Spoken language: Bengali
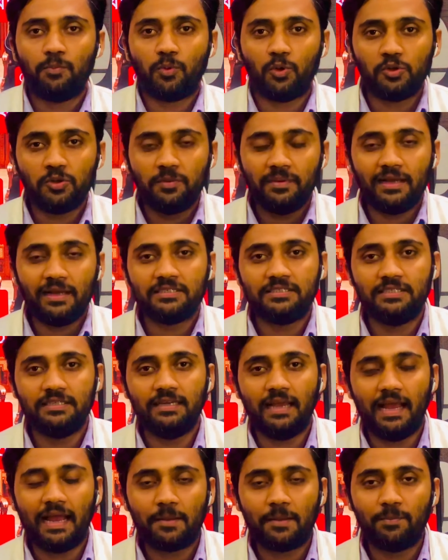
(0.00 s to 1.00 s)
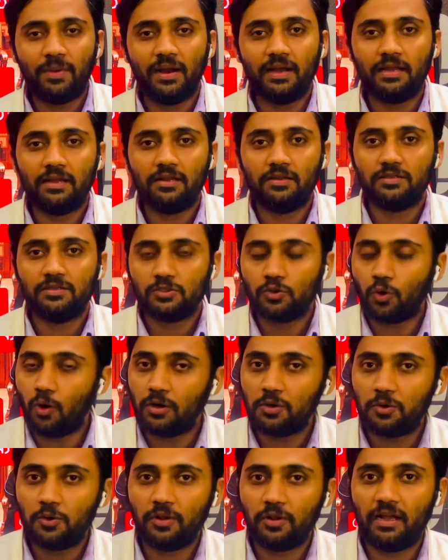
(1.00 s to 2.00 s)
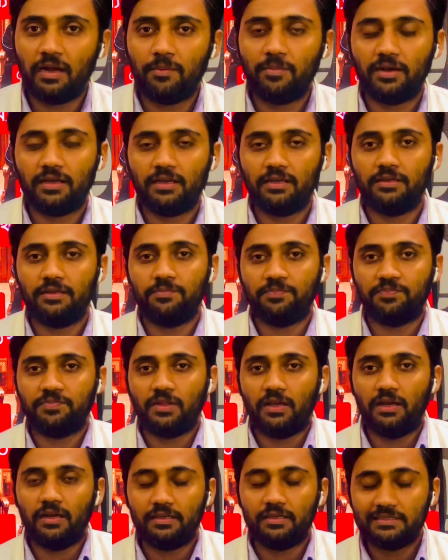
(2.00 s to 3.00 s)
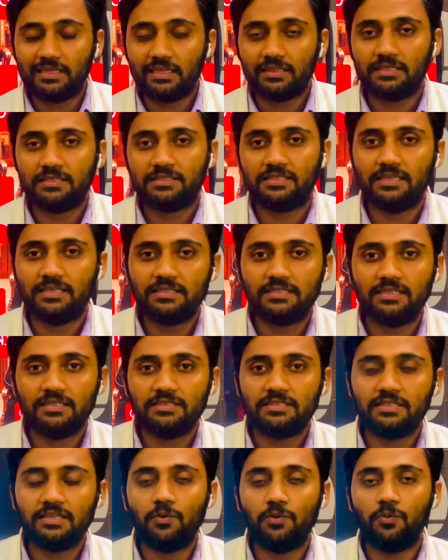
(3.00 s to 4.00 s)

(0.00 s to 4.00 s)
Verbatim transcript: প্রথমে আসি এক ভাই কল করে আমাকে জানতে চেয়েছেন যে